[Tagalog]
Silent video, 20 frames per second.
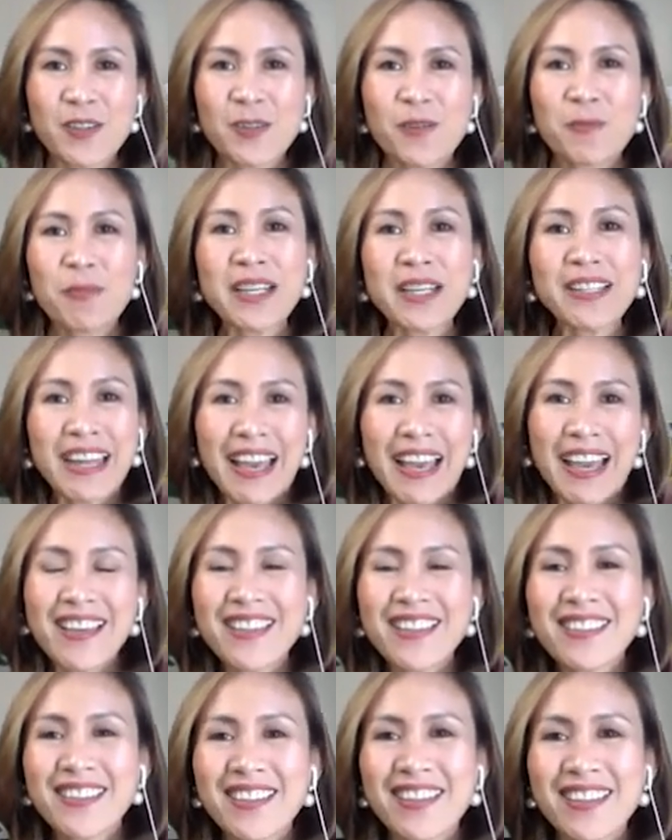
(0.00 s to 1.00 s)
Monday,
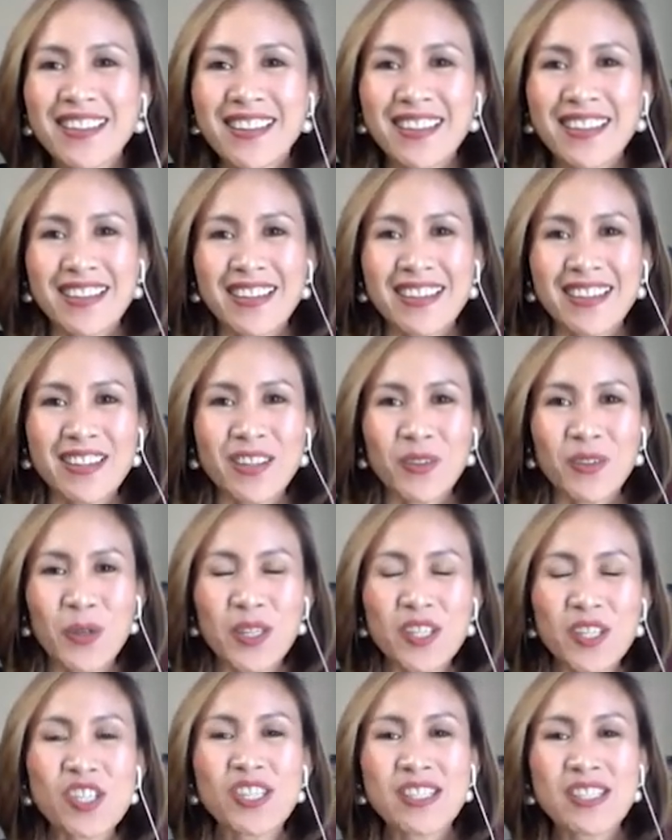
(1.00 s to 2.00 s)

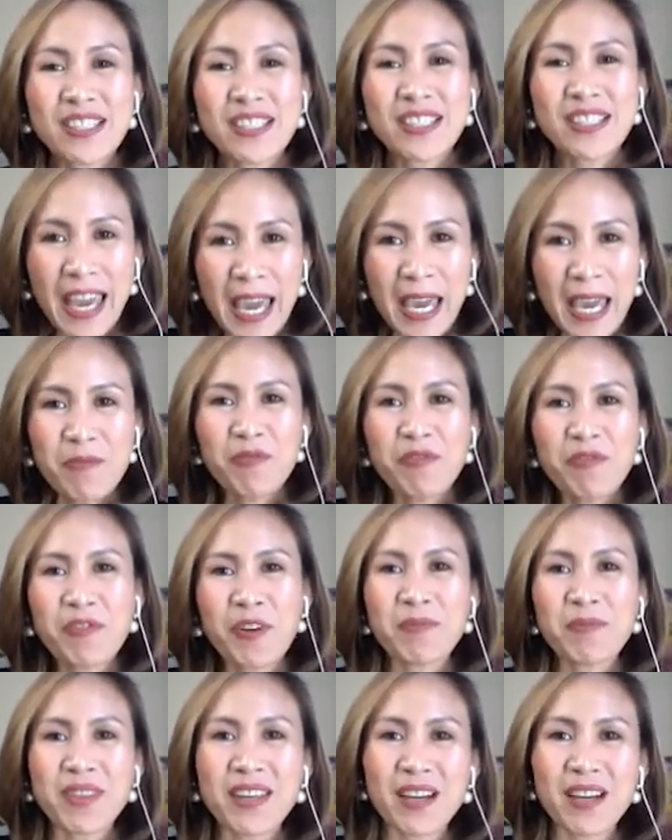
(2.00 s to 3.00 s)
which came
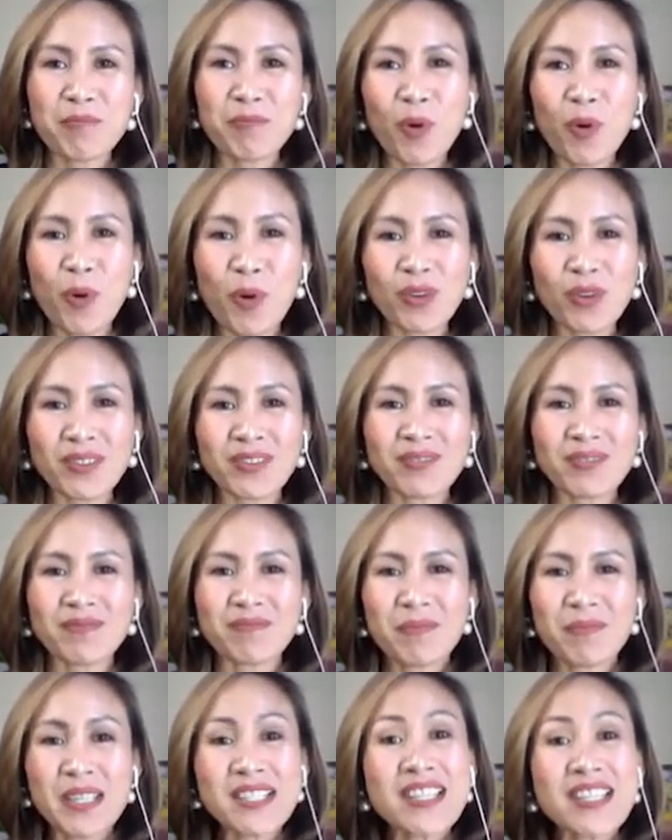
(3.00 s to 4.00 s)
from the book
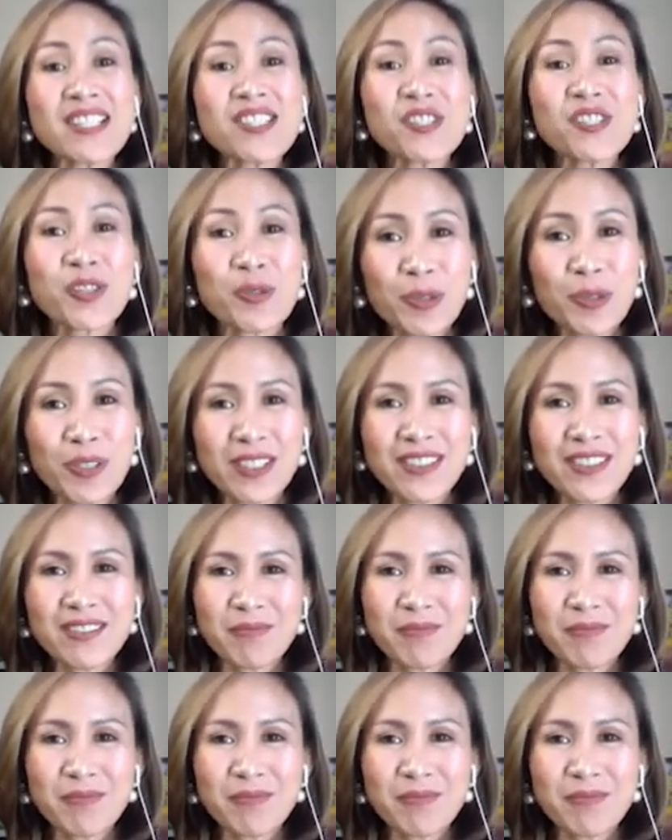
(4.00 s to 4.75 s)
Business School